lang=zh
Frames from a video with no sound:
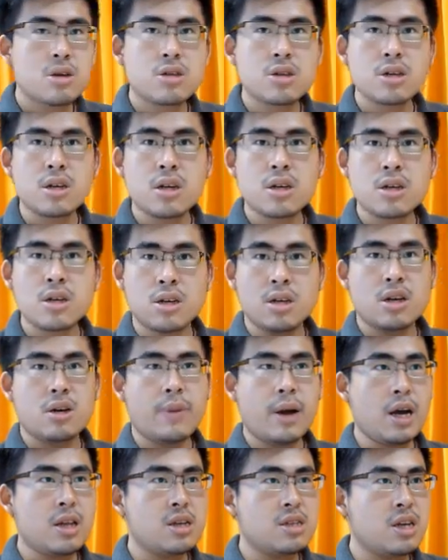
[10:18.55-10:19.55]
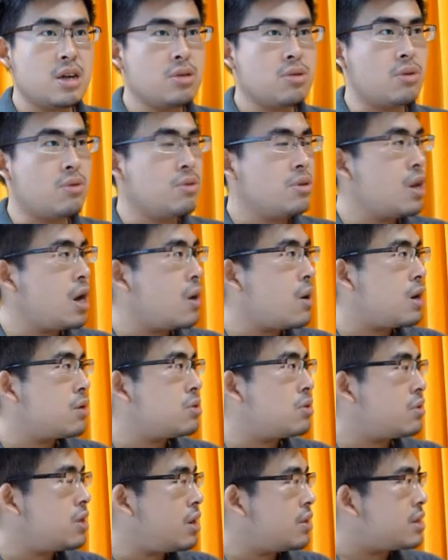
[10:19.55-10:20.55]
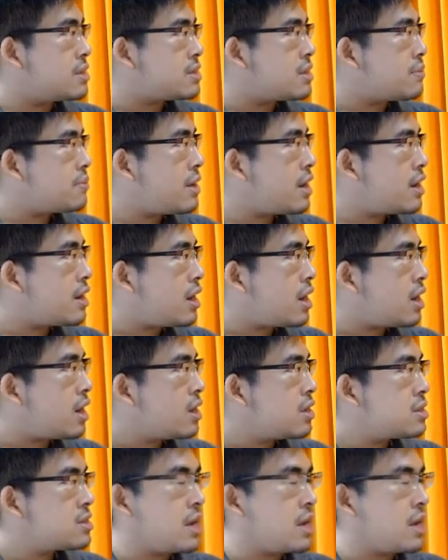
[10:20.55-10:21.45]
这个更可怕的，像农药啊，农药也在卖呀，